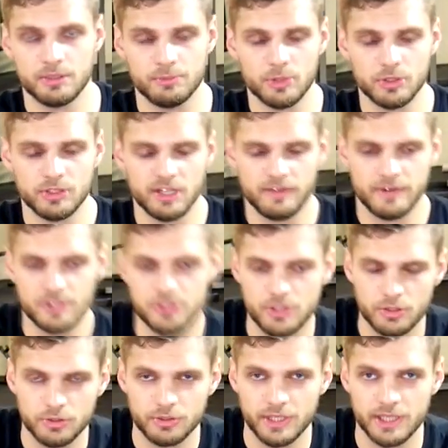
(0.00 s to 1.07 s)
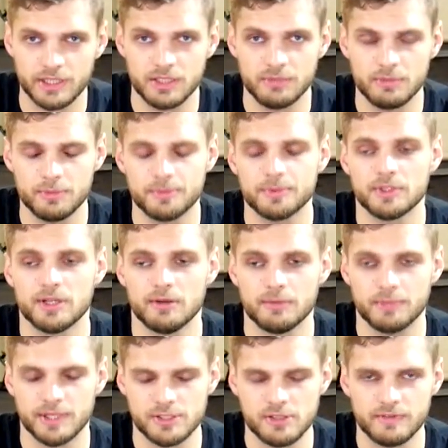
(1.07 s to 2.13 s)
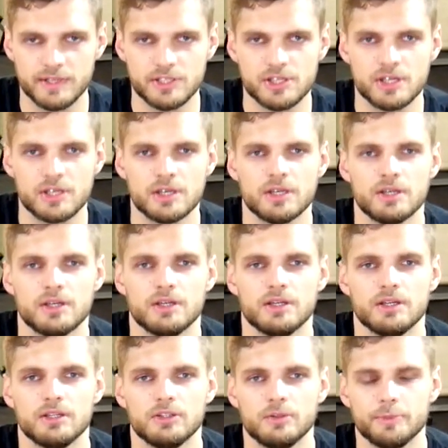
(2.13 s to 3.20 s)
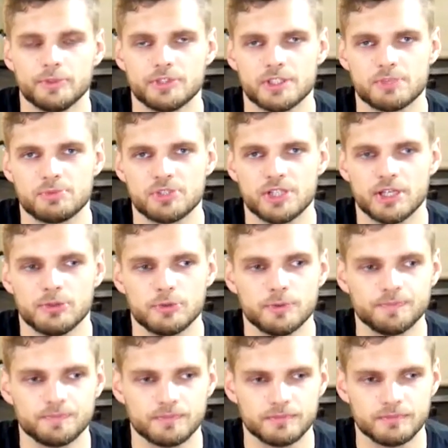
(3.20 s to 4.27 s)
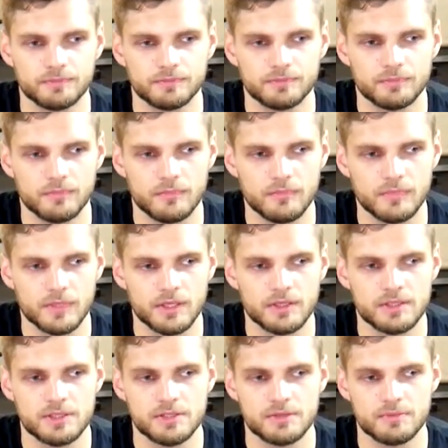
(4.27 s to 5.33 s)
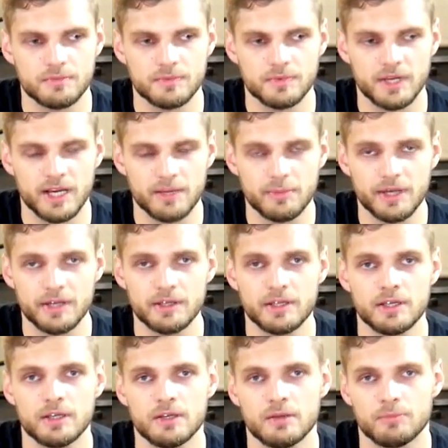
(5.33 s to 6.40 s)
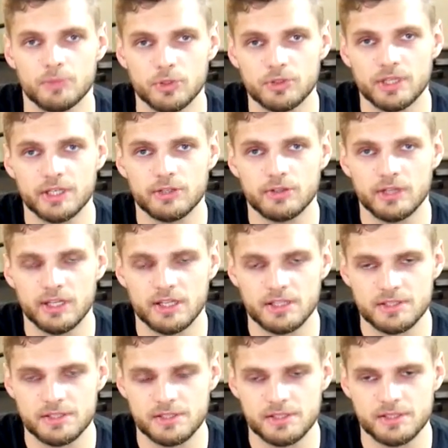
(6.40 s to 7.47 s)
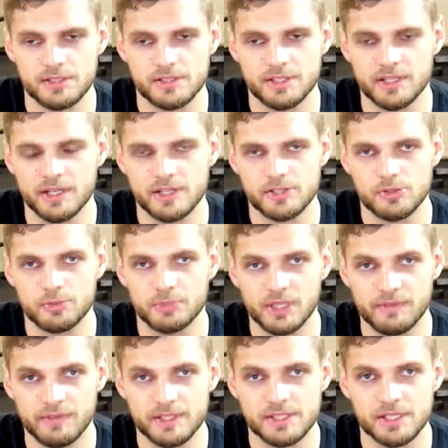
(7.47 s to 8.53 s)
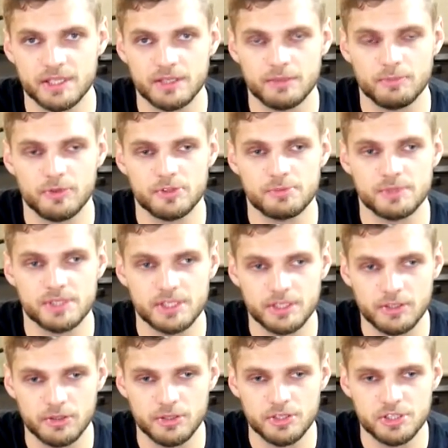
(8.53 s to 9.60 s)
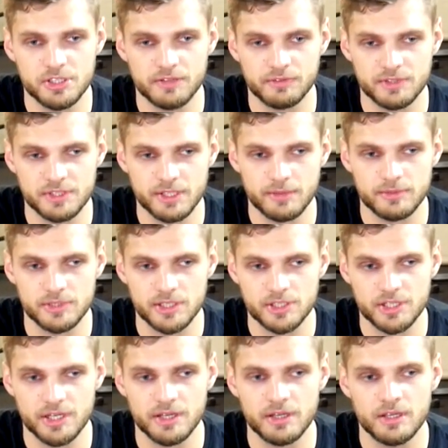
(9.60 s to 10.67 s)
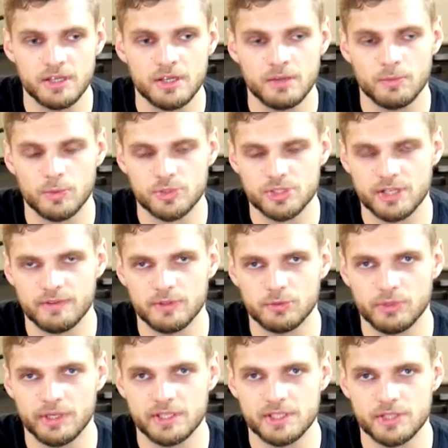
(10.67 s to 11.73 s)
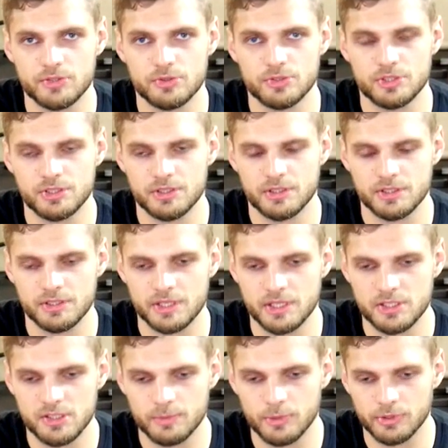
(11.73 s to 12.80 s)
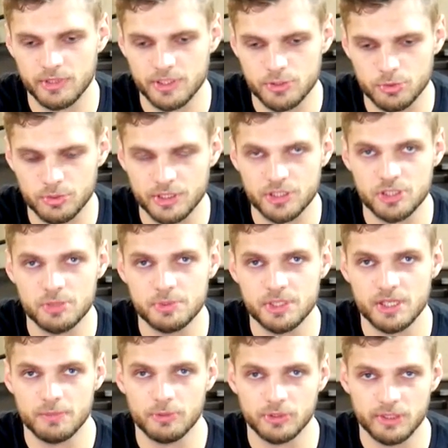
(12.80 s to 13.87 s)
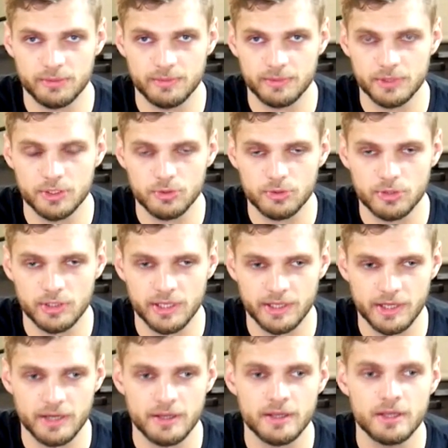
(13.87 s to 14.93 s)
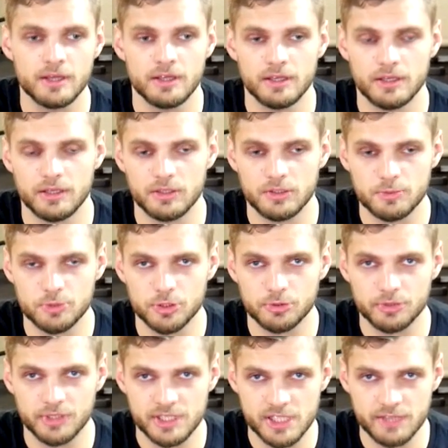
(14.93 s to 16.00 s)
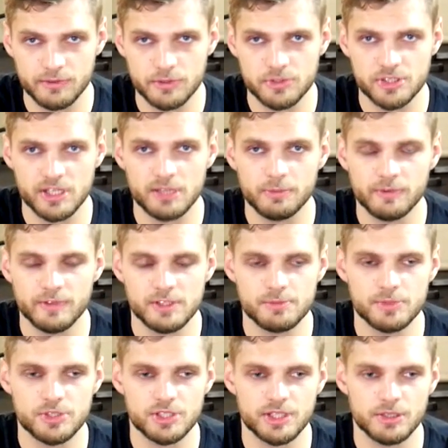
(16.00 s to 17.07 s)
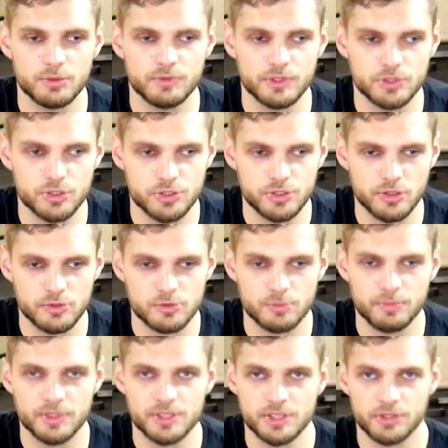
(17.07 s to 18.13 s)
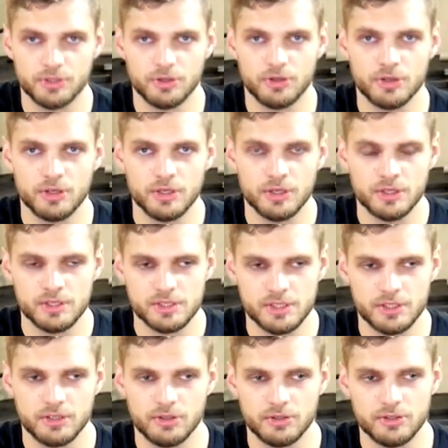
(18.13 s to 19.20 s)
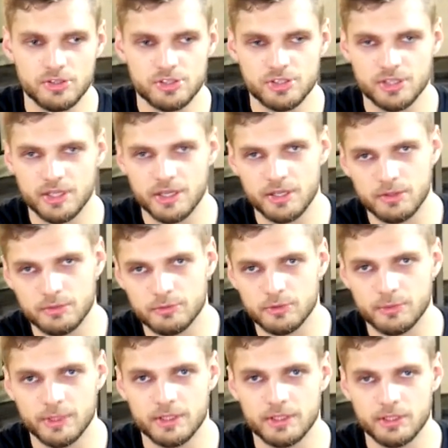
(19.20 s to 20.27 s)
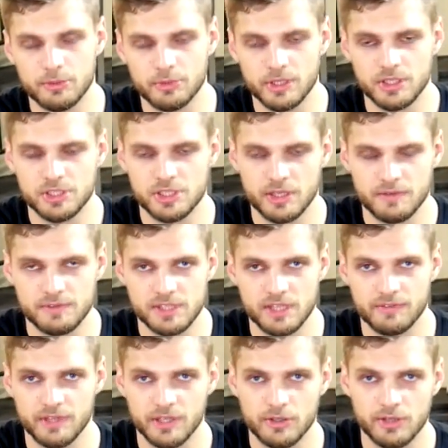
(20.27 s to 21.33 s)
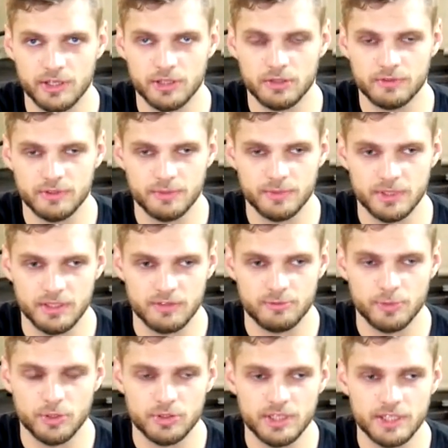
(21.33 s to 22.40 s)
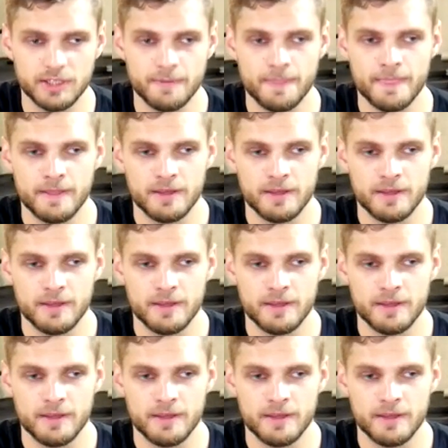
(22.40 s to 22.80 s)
biodra, właśnie o to jak tymi biodrami pracować, to podczas przysiadu mm, high bar Biodra i kolana zginane są więcej powiedzmy synchronicznie w tym samym czasie. Można ewentualnie zacząć e, zgięcie biodra ciutkę szybciej, i potem idą kolana e, do przodu i na zewnątrz, ale powiedzmy, że u większości osób będzie to synchroniczne, równomierne ugięcie w stawie kolanowym i w biodrach.